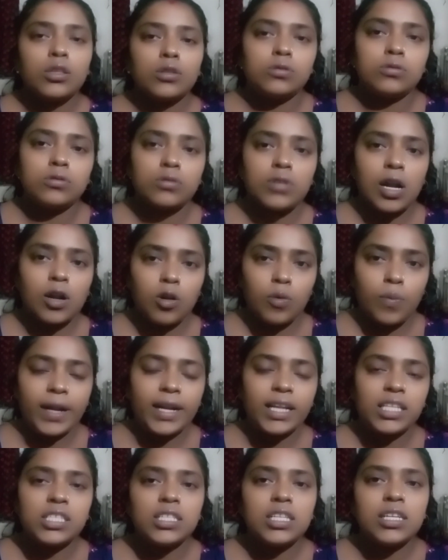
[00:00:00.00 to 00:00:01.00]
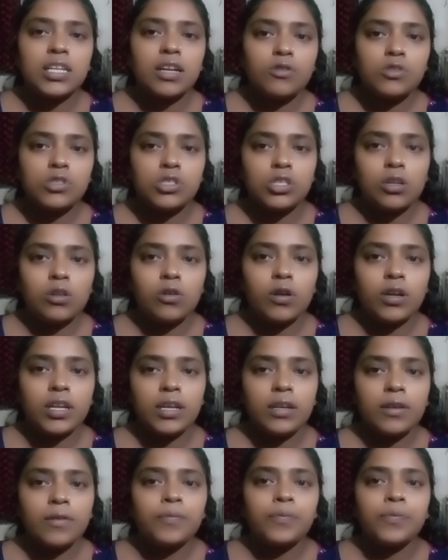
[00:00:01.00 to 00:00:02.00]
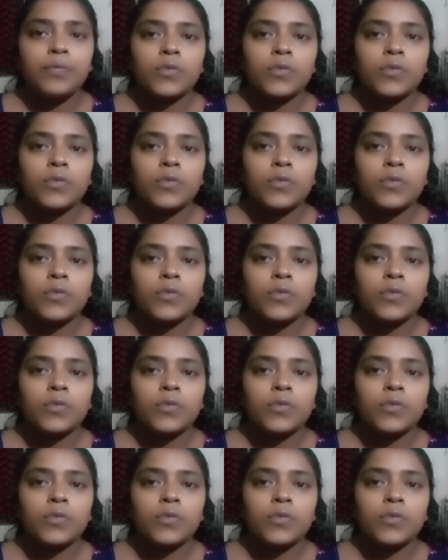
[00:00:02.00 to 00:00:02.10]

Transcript: তো আরও ব্যাটা ছেলেরাও ছিল অনেক